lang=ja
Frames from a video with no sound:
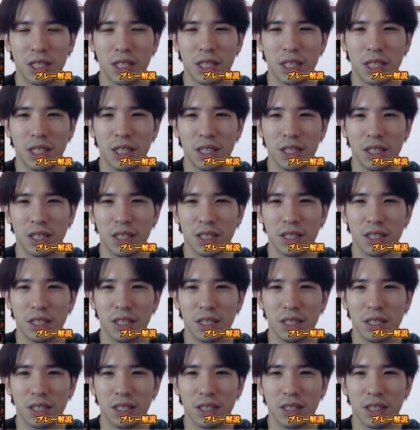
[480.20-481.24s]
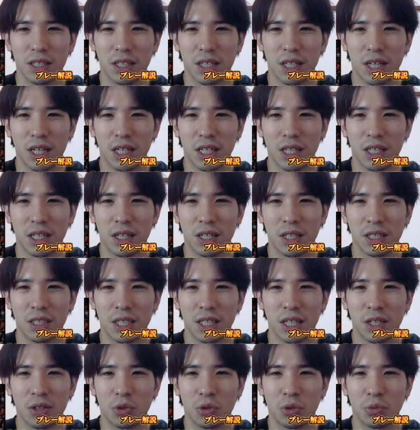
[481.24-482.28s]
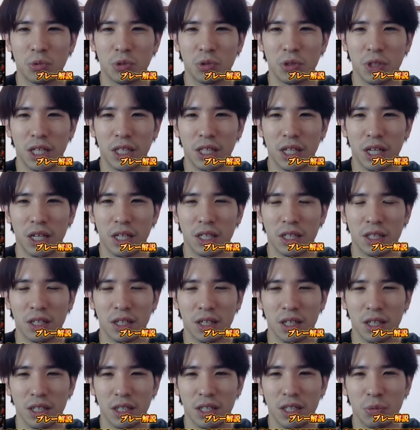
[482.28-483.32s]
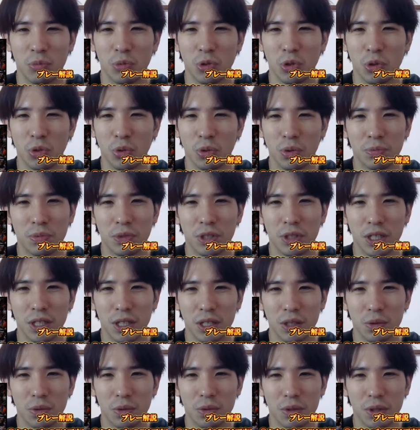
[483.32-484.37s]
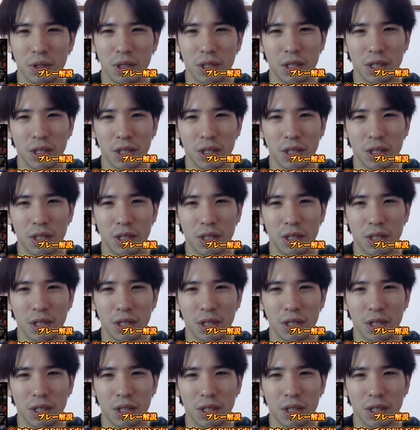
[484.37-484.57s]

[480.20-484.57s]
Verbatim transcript: き体3個分離れてたからディープドロップだけど、